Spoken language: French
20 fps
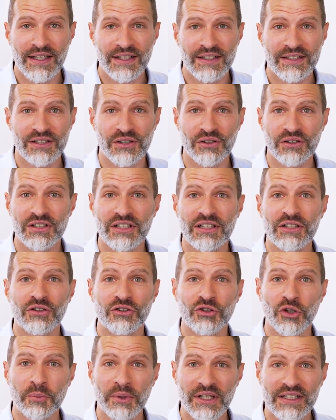C'est aussi une
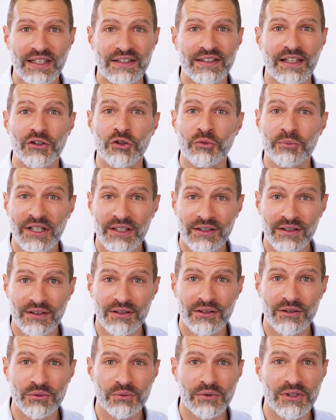entreprise à taille humaine
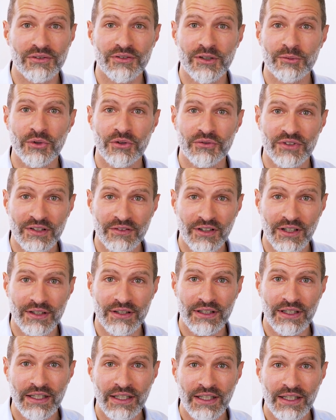où il fait bon
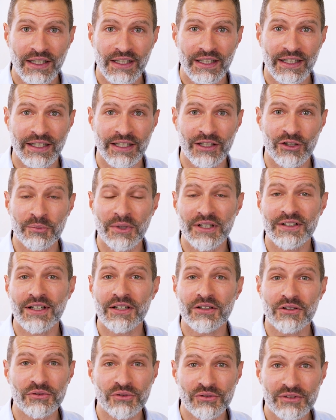vivre. Et le matin,
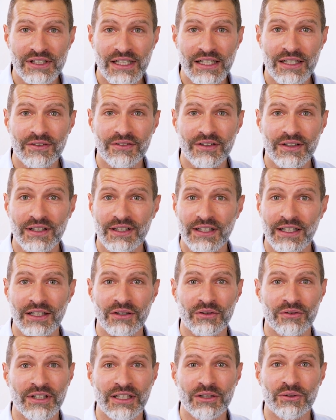quand on se lève et
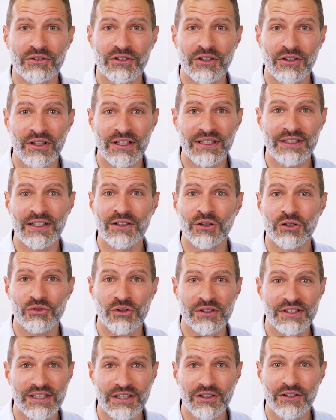qu'on est content à l'idée de
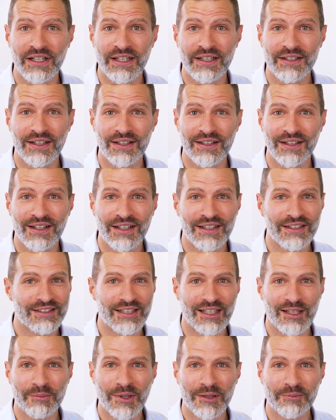rejoindre ses collègues,
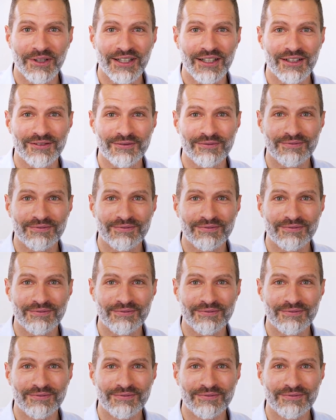ça n'a pas de prix.